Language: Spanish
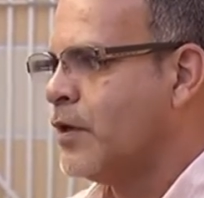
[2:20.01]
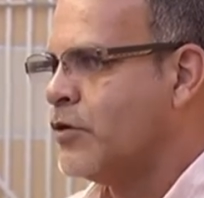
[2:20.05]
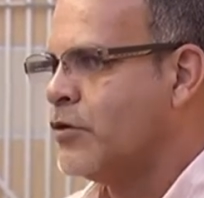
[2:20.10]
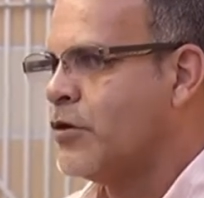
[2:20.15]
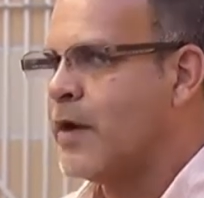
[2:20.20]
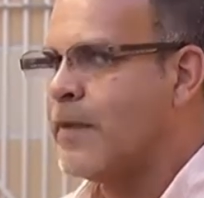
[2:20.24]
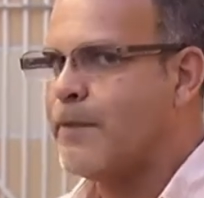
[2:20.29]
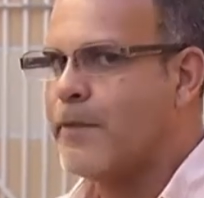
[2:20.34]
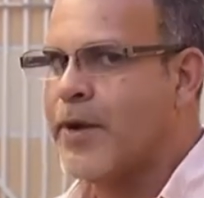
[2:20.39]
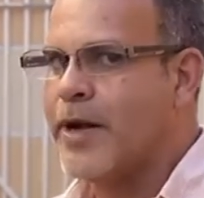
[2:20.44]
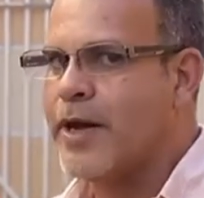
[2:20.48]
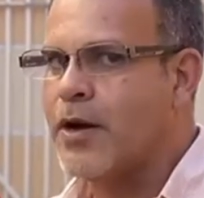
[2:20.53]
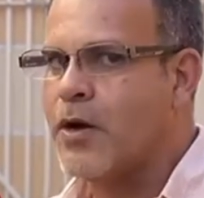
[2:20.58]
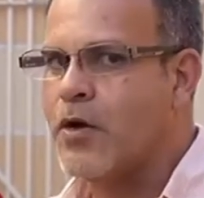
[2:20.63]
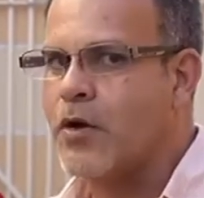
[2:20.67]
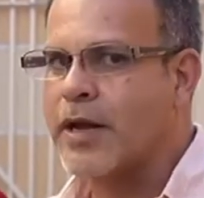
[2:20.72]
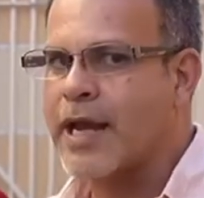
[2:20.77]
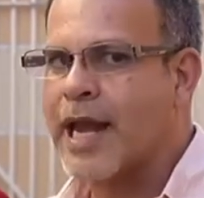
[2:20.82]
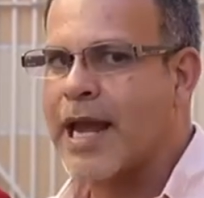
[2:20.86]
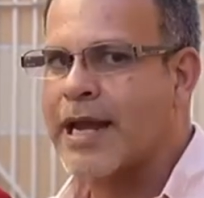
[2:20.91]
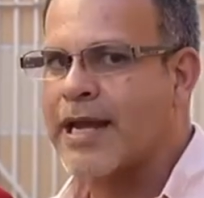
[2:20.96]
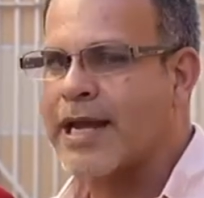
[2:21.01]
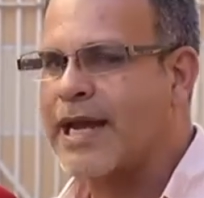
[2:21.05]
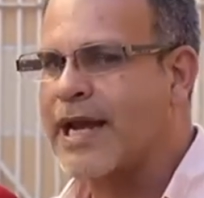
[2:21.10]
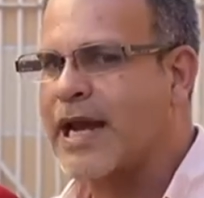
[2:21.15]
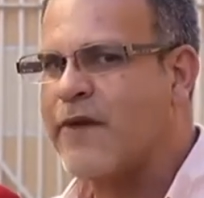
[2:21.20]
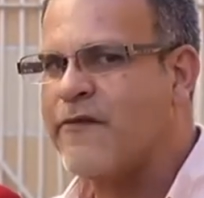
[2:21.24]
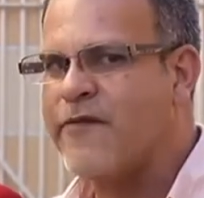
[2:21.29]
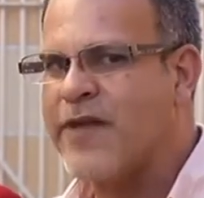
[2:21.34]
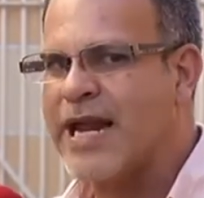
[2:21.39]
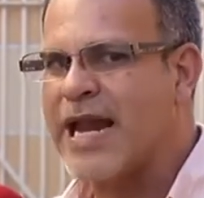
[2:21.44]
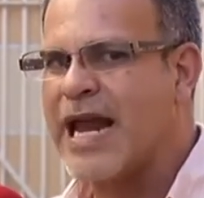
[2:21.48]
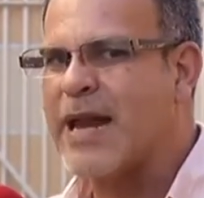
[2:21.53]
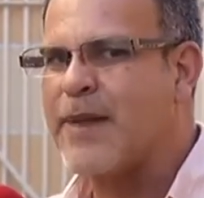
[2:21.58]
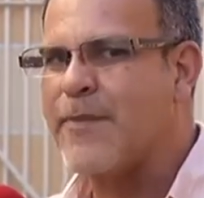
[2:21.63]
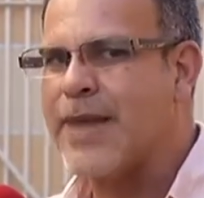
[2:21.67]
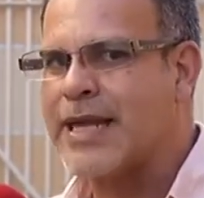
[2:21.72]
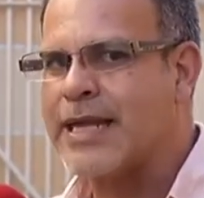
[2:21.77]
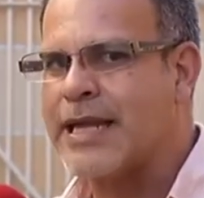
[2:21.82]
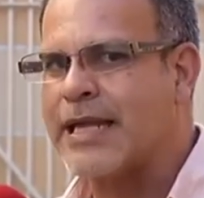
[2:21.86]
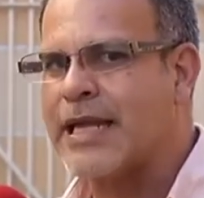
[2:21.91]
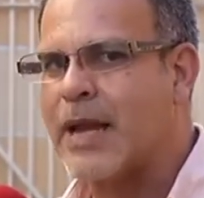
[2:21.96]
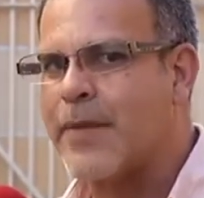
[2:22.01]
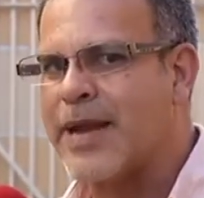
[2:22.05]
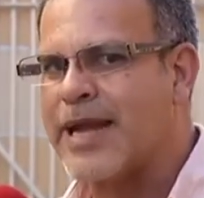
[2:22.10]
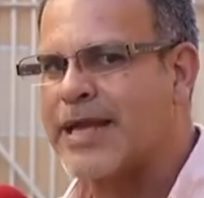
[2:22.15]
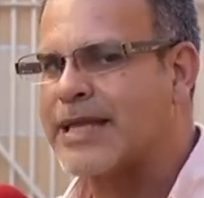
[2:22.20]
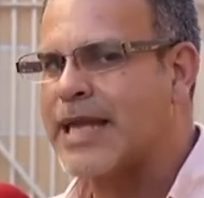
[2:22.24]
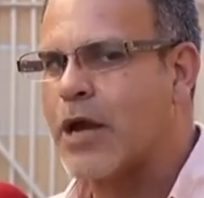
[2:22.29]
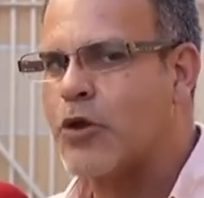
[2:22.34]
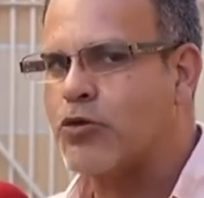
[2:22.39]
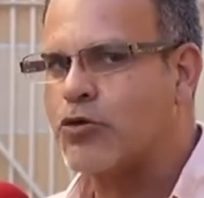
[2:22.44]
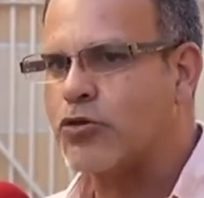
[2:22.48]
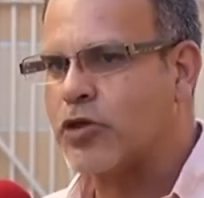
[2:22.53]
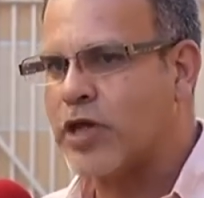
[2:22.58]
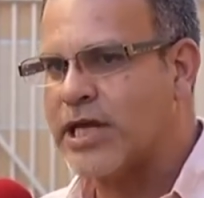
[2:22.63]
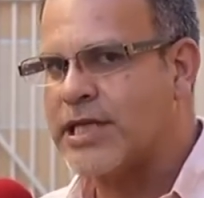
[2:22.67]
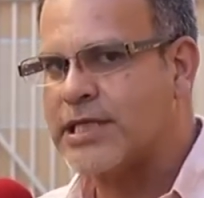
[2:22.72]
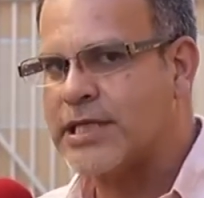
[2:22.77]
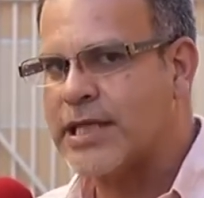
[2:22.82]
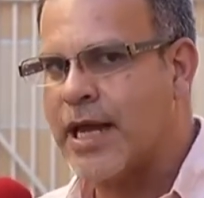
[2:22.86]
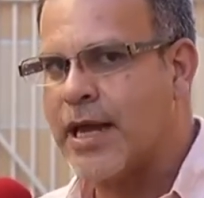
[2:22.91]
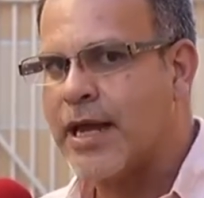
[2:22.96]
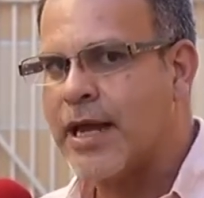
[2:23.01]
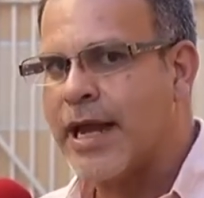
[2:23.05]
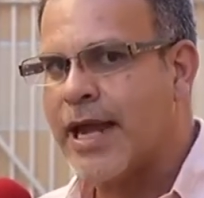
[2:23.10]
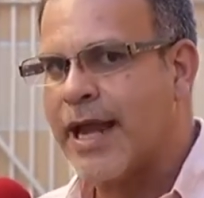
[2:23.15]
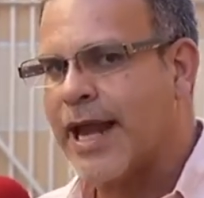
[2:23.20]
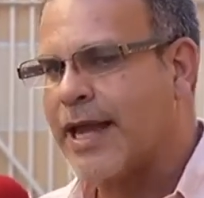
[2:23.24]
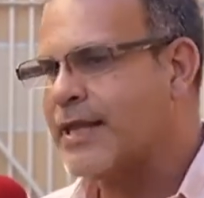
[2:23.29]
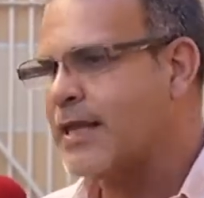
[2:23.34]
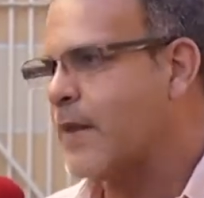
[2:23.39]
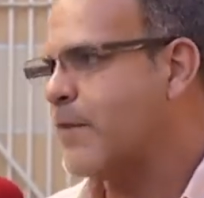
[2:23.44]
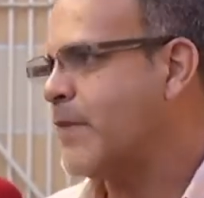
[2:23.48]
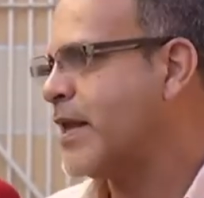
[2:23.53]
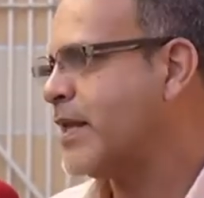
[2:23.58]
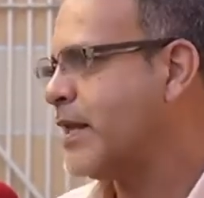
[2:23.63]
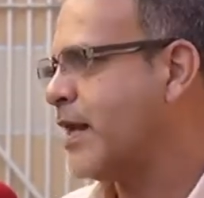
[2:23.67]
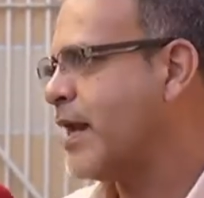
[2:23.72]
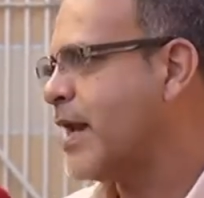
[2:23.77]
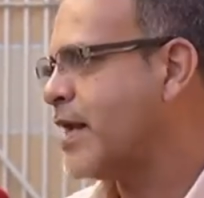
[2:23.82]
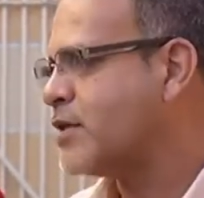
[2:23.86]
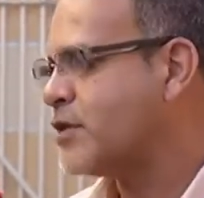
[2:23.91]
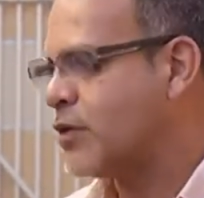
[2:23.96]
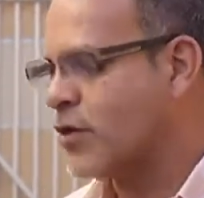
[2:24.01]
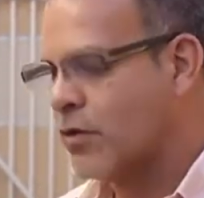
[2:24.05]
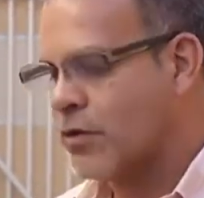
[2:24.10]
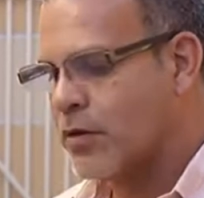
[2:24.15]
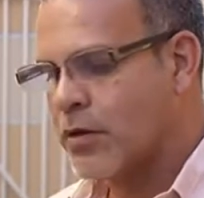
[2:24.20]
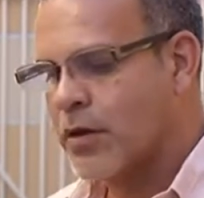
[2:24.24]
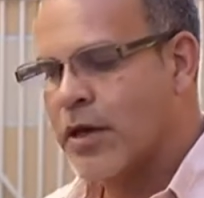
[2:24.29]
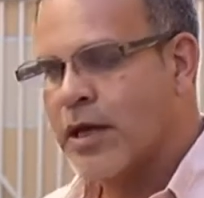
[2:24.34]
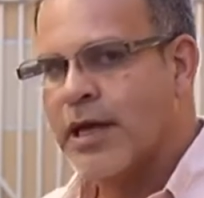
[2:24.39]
Yo espero que aquí refieran inmediatamente a justicia esta investigación.